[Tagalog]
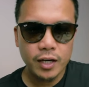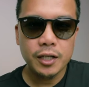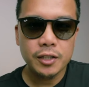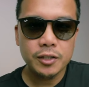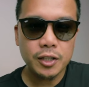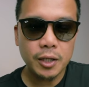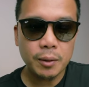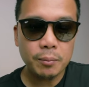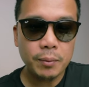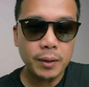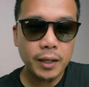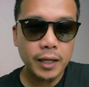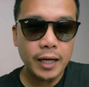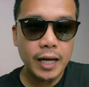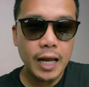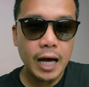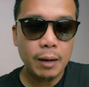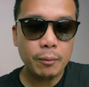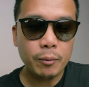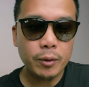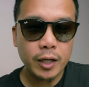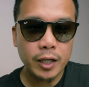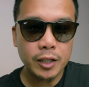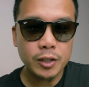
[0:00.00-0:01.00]
Siyempre,
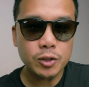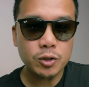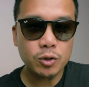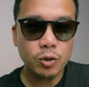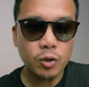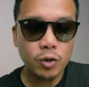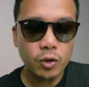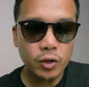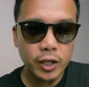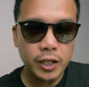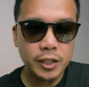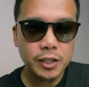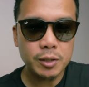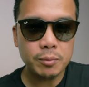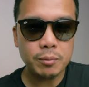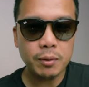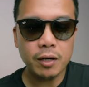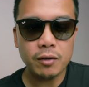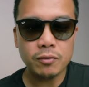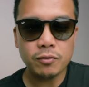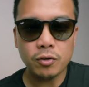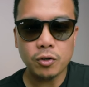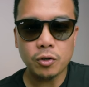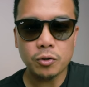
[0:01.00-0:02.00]
kailangan mo ng storage sa
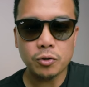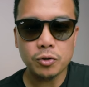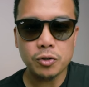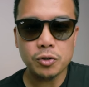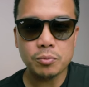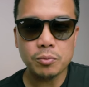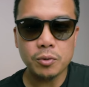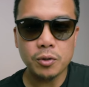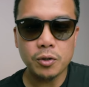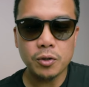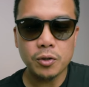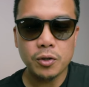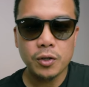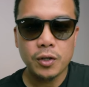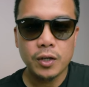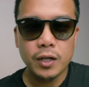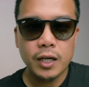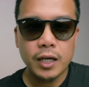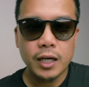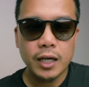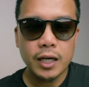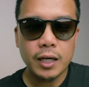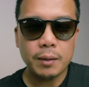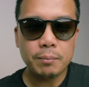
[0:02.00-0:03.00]
mga photos mo.
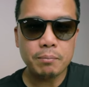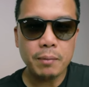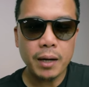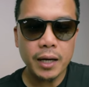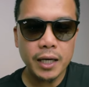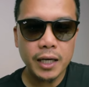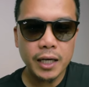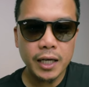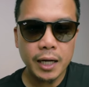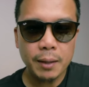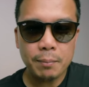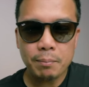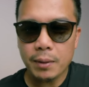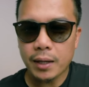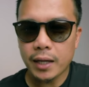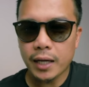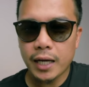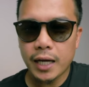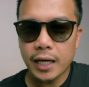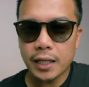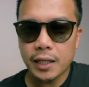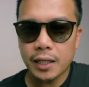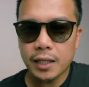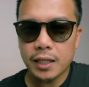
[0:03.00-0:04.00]
Mahirap
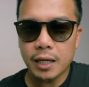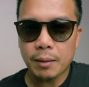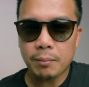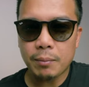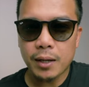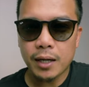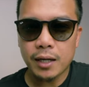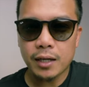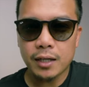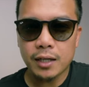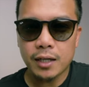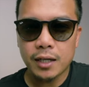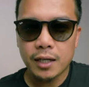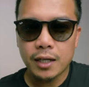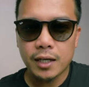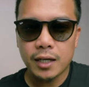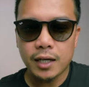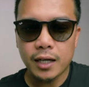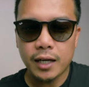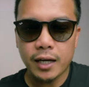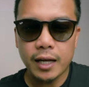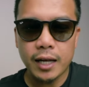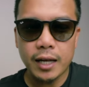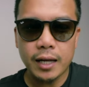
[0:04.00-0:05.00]
mag-edit kapag
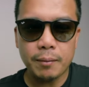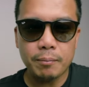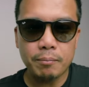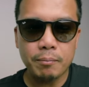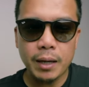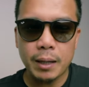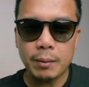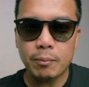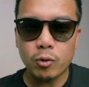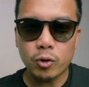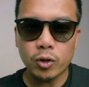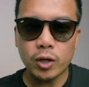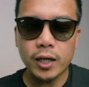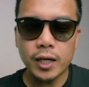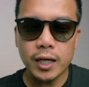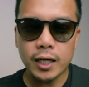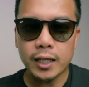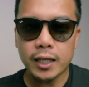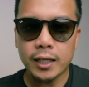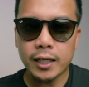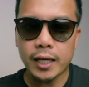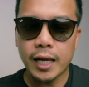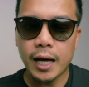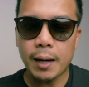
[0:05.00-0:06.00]
memory lang
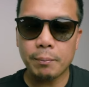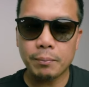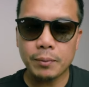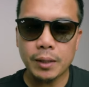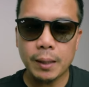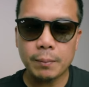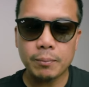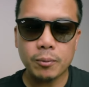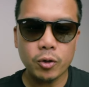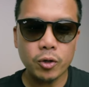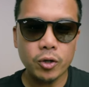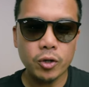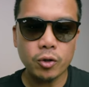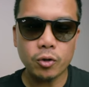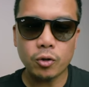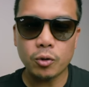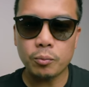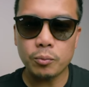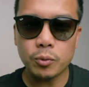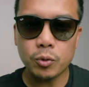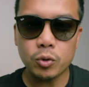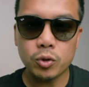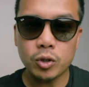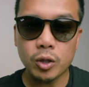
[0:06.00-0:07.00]
ng laptop or ng
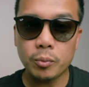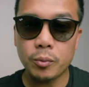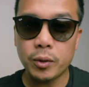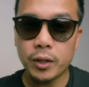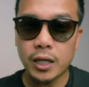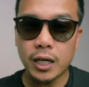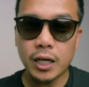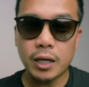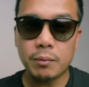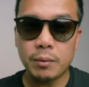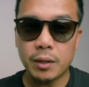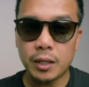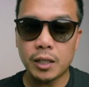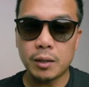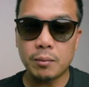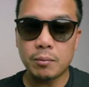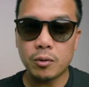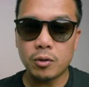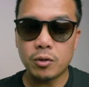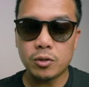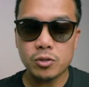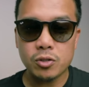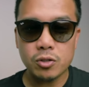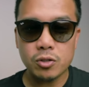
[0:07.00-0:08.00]
computer mo yung gagamitin
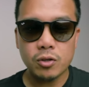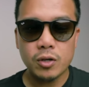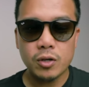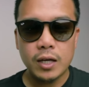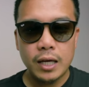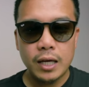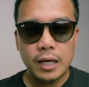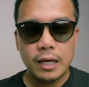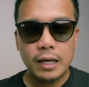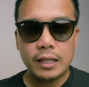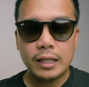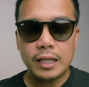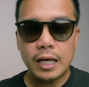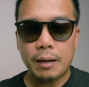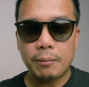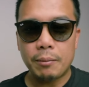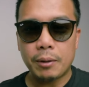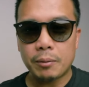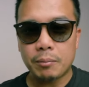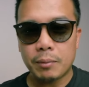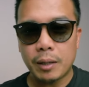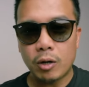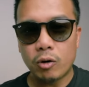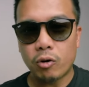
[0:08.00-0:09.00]
mo. So,
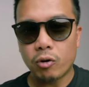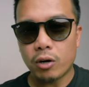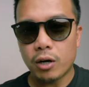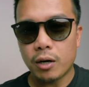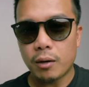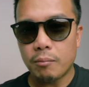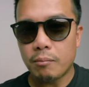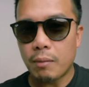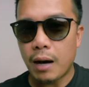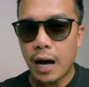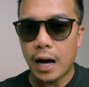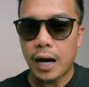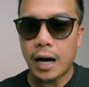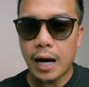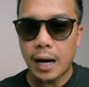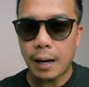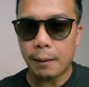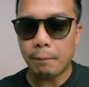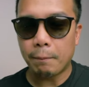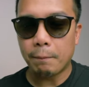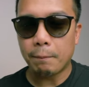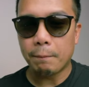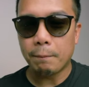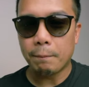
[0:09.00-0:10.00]
dapat meron kang
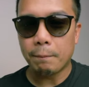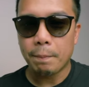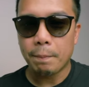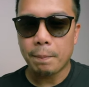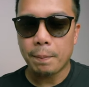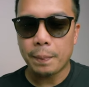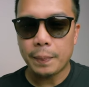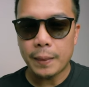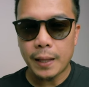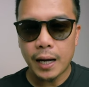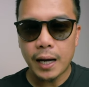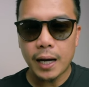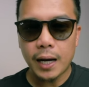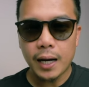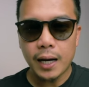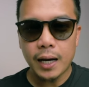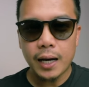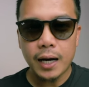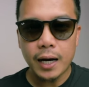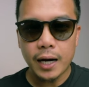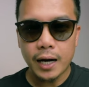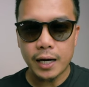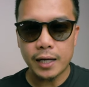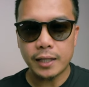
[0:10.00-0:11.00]
backup na
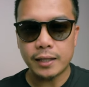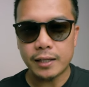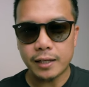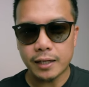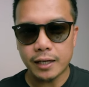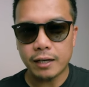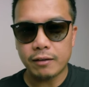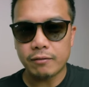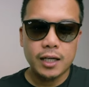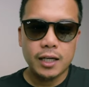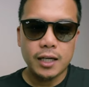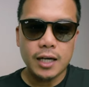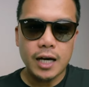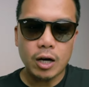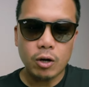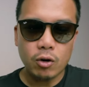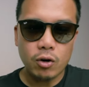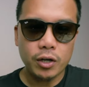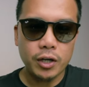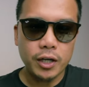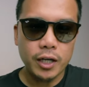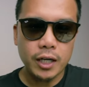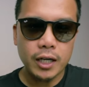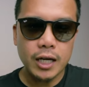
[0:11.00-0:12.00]
hard drive. Ako,
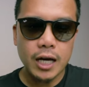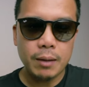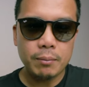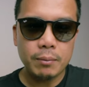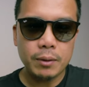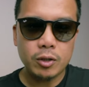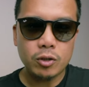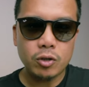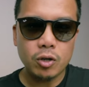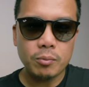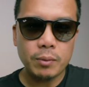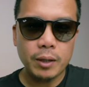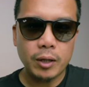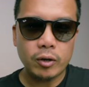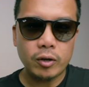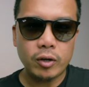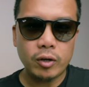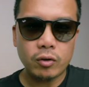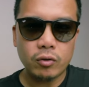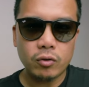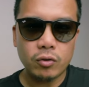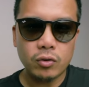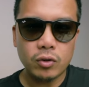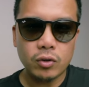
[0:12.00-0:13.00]
ginagamit ko, meron
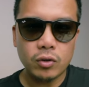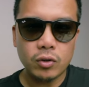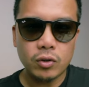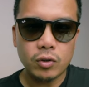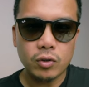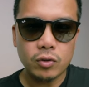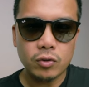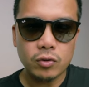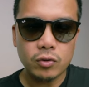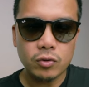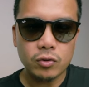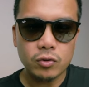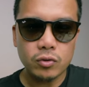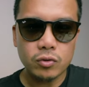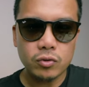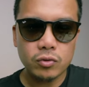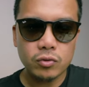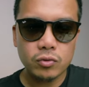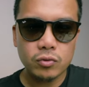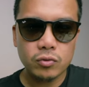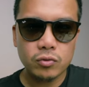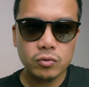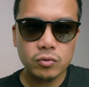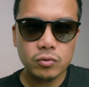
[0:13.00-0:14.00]
akong
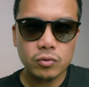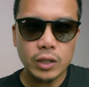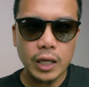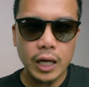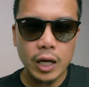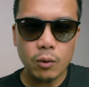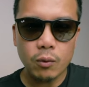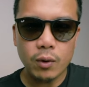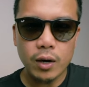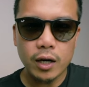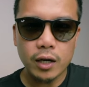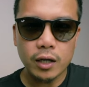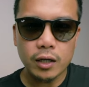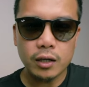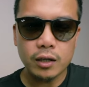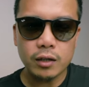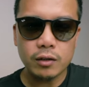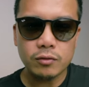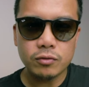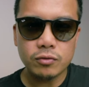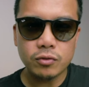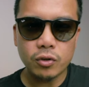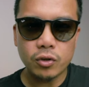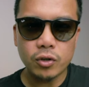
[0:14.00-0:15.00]

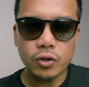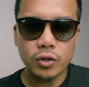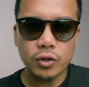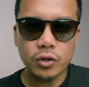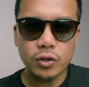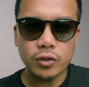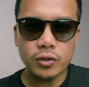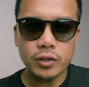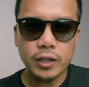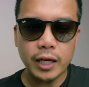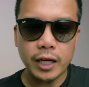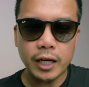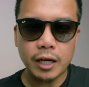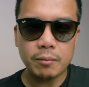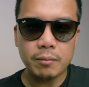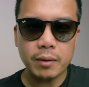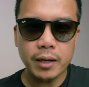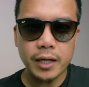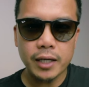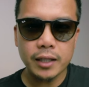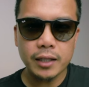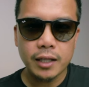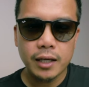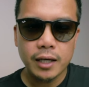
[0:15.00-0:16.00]
dalawang 4
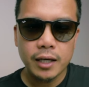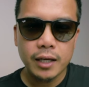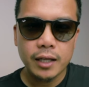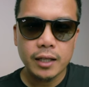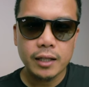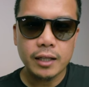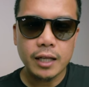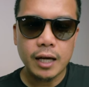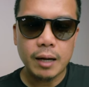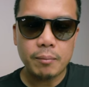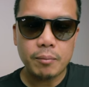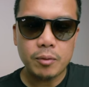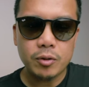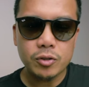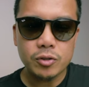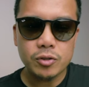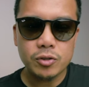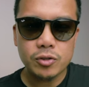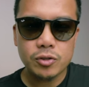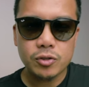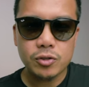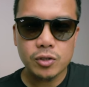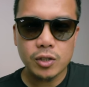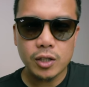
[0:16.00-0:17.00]
terabyte,
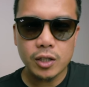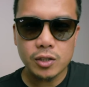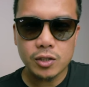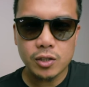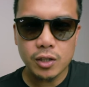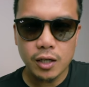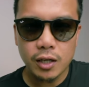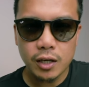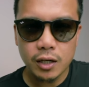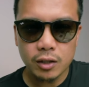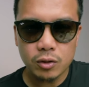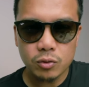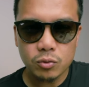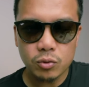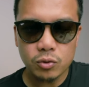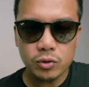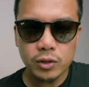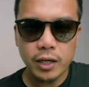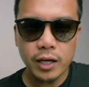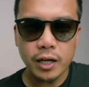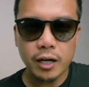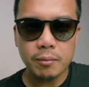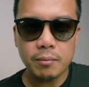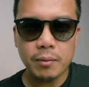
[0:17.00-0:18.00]
tapos isang 2
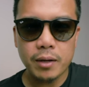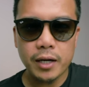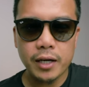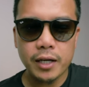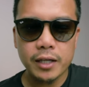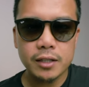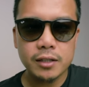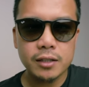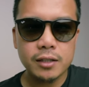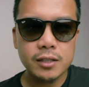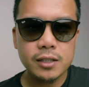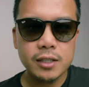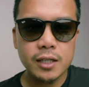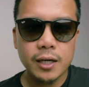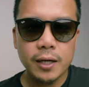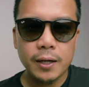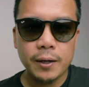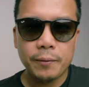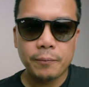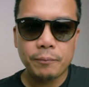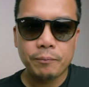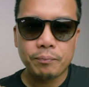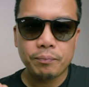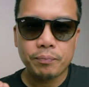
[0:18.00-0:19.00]
terabyte,
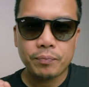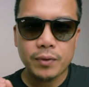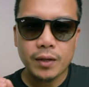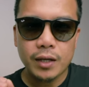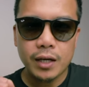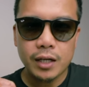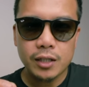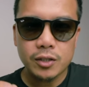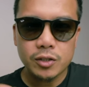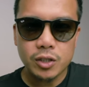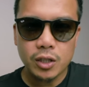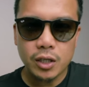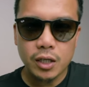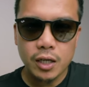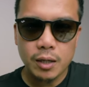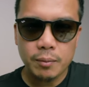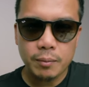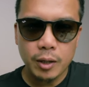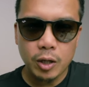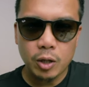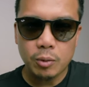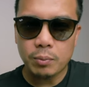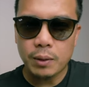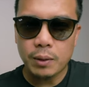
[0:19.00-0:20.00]
at saka meron